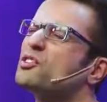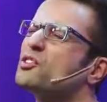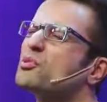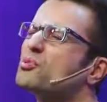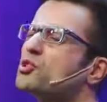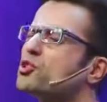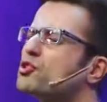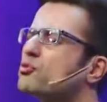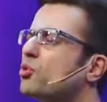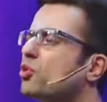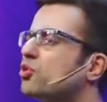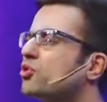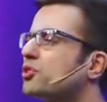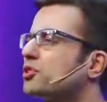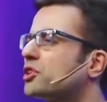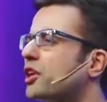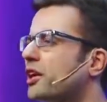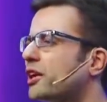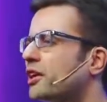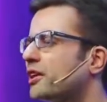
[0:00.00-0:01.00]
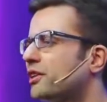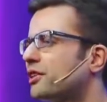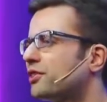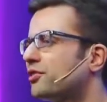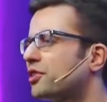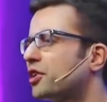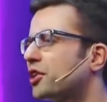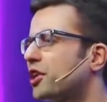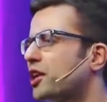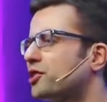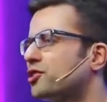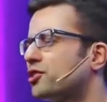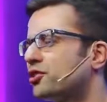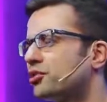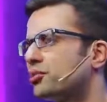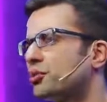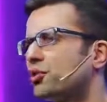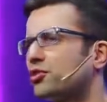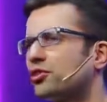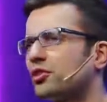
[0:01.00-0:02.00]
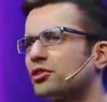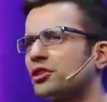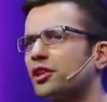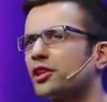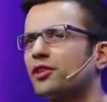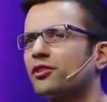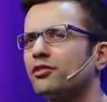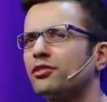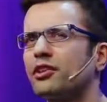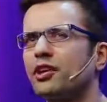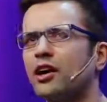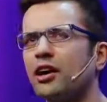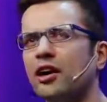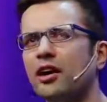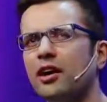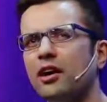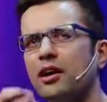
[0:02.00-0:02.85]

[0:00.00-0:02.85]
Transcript: किसी भी चीज़ में हो सकता है किसी का गैजेट्स में हो सकता है किसी का